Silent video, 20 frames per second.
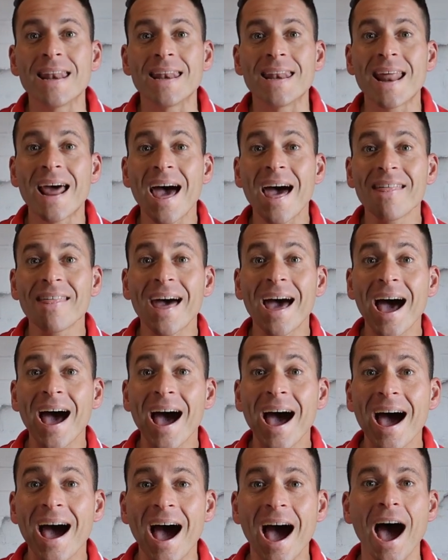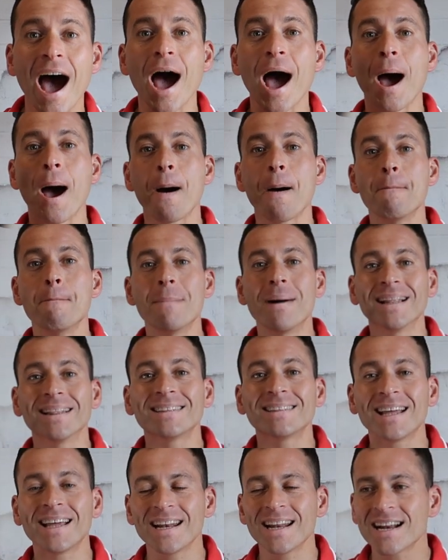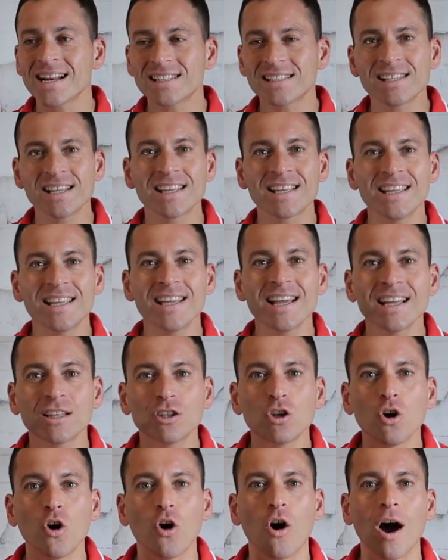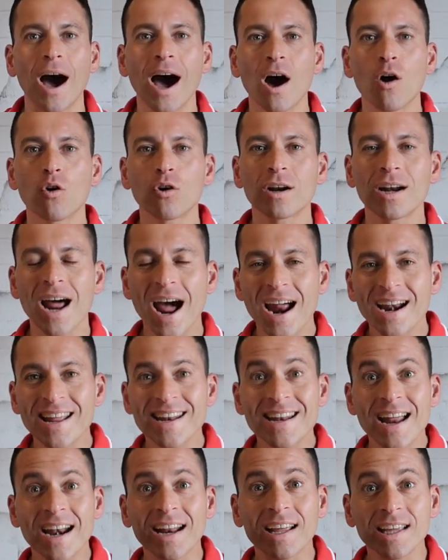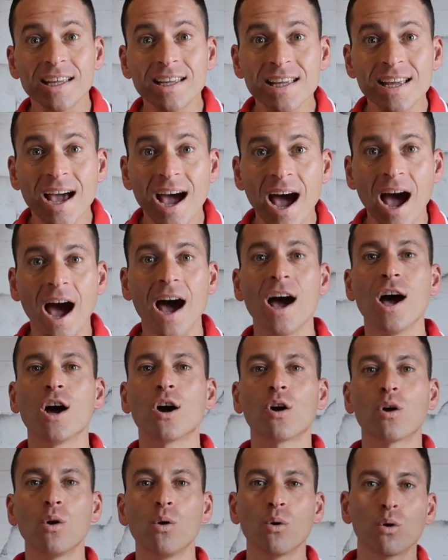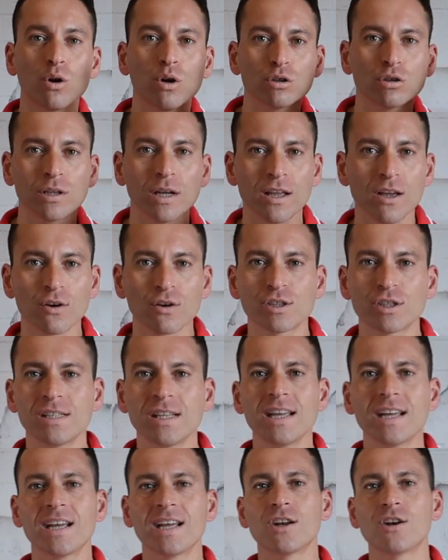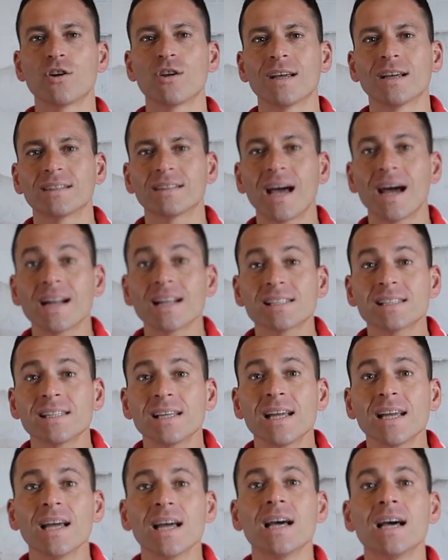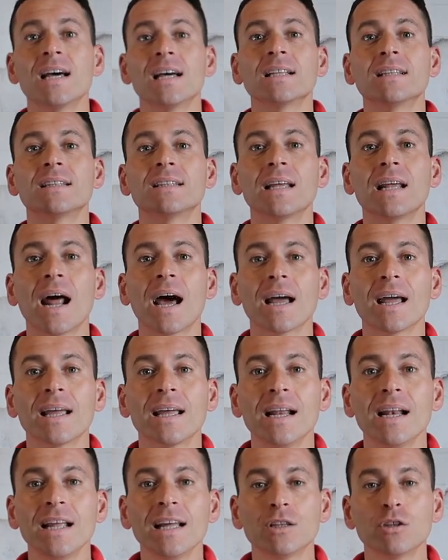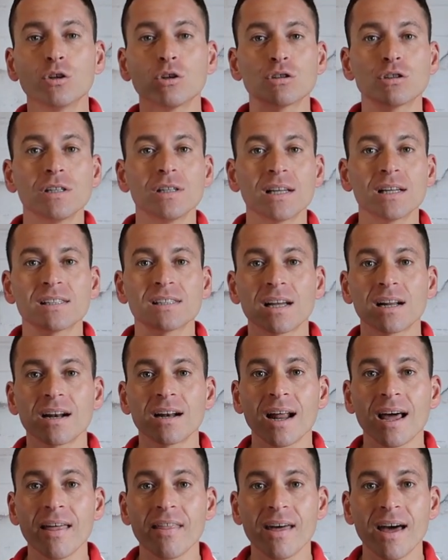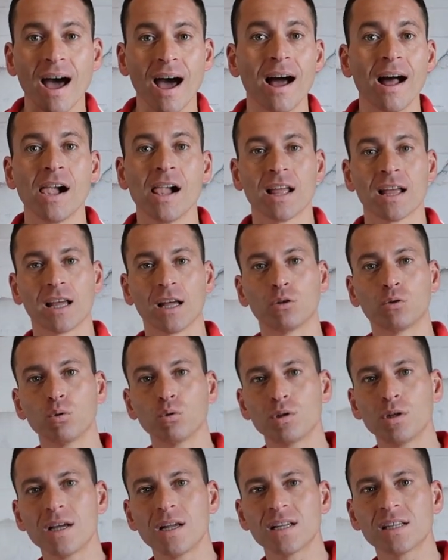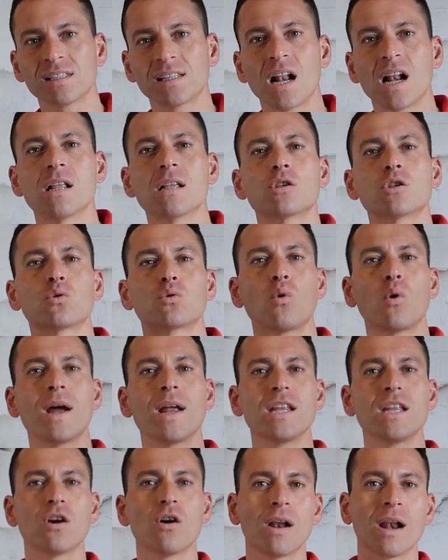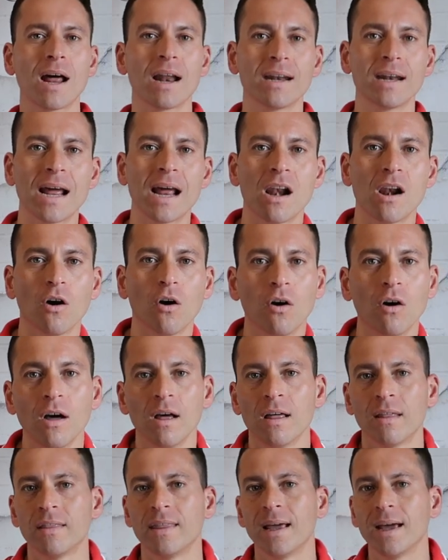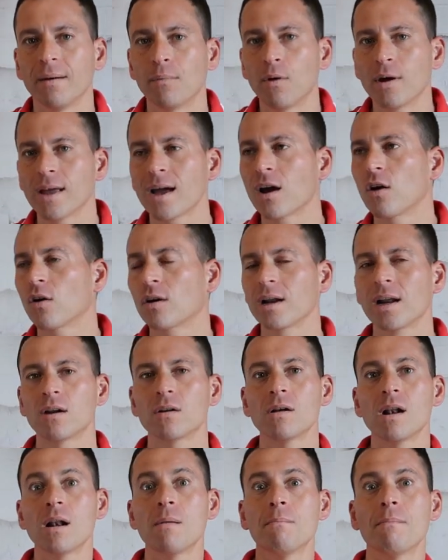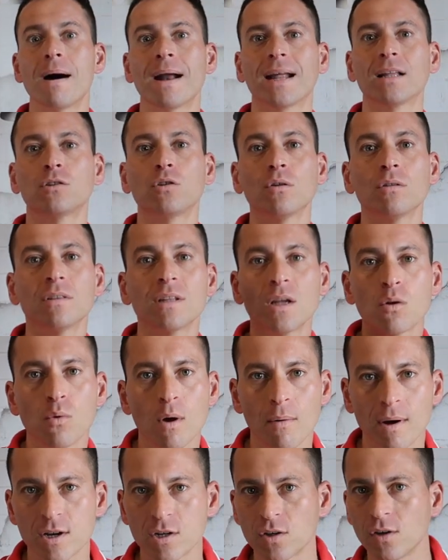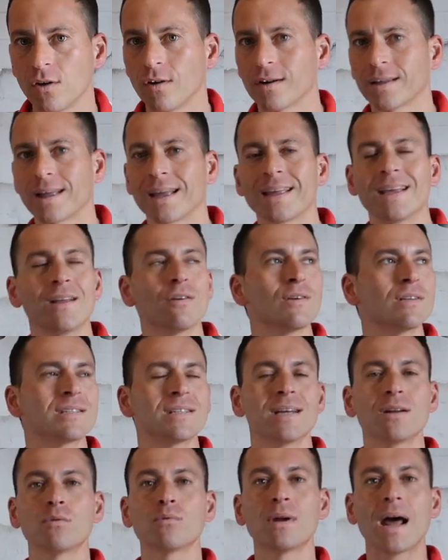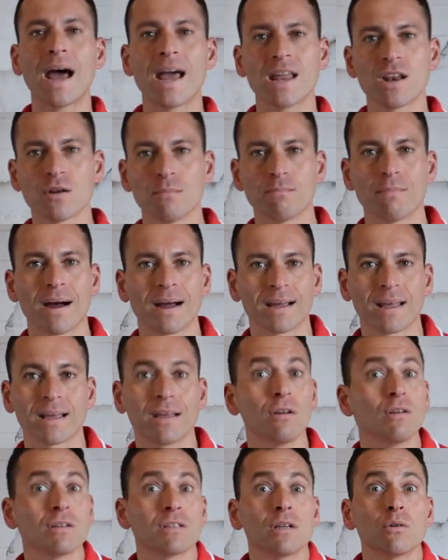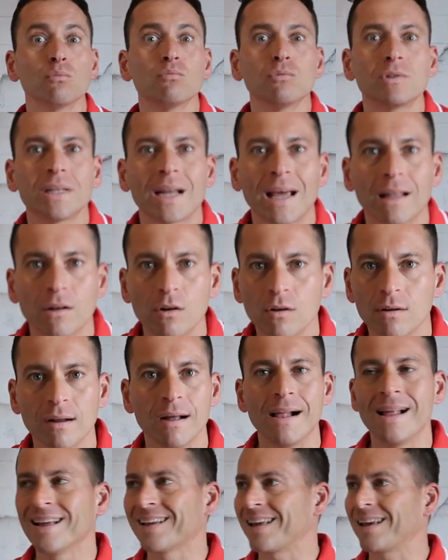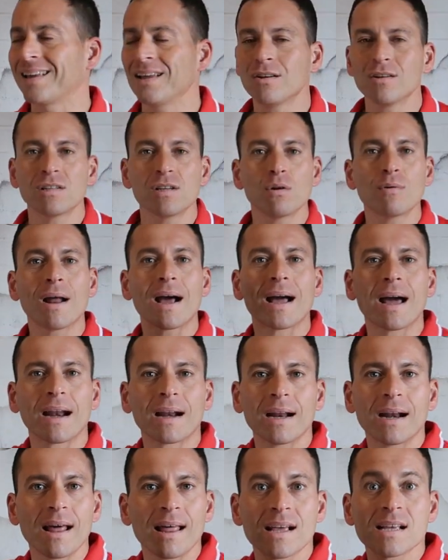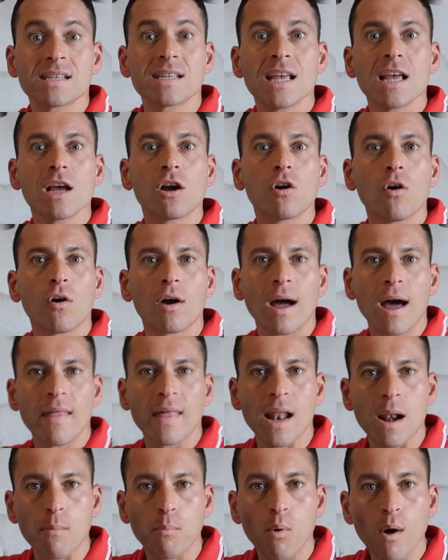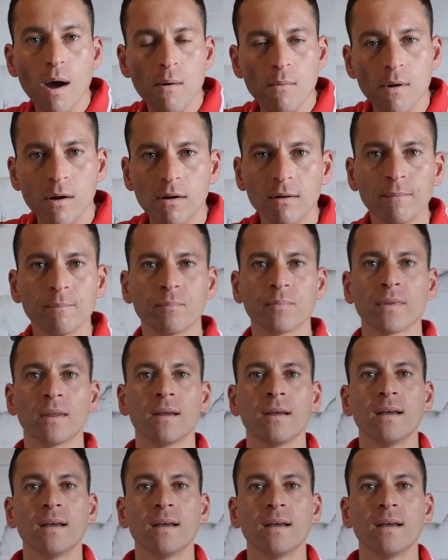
Nada. Mantenerse quieto, ahorrar energía, glucosa y oxígeno y estarse tranquilito sin hacer nada, que tú tienes el sueño, el anhelo de voy a correr el maratón de Nueva York, que quiero hacer un Ironman, que quiero hacer un triatlón, que quiero hacer una carrera de 5K del pueblo,